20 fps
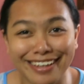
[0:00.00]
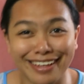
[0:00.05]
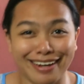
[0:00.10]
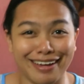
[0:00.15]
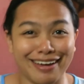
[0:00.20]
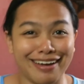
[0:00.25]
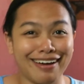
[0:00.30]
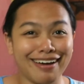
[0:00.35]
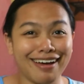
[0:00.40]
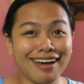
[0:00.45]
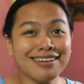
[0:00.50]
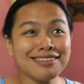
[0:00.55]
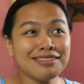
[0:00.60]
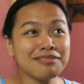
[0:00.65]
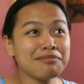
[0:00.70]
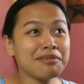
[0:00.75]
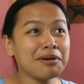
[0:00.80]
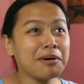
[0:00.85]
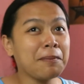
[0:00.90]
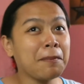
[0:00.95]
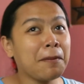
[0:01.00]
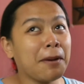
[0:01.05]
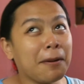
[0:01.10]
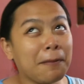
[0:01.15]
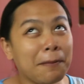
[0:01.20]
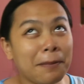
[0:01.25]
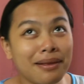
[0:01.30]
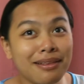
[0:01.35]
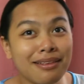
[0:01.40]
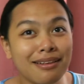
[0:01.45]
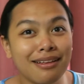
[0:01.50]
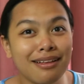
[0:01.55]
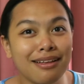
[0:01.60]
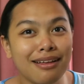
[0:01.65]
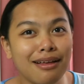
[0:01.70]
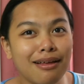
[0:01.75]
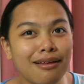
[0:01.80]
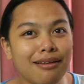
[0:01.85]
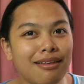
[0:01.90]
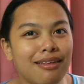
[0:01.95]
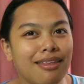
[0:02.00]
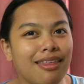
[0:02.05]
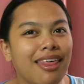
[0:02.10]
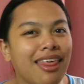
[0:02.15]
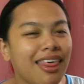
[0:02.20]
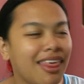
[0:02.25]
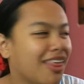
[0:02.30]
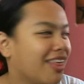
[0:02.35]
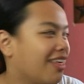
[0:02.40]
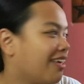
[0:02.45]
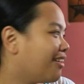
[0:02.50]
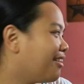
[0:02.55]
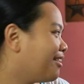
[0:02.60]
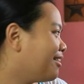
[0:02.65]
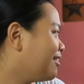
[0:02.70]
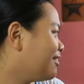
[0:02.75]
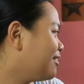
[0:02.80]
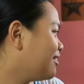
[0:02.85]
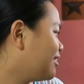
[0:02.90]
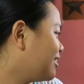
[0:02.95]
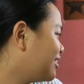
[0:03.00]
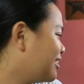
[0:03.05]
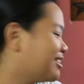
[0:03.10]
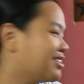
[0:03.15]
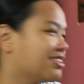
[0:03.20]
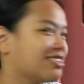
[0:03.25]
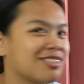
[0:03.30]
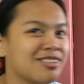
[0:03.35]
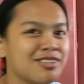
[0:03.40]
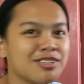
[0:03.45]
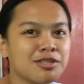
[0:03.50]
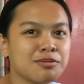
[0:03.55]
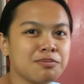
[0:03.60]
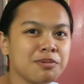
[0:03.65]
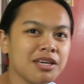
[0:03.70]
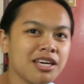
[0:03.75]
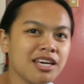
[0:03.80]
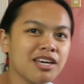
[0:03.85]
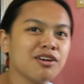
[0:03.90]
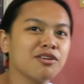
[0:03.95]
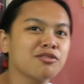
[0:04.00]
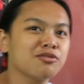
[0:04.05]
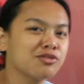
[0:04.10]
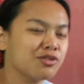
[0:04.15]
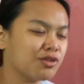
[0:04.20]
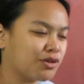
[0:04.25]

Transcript: Ah, kasi pag ah. ah. So, speaking of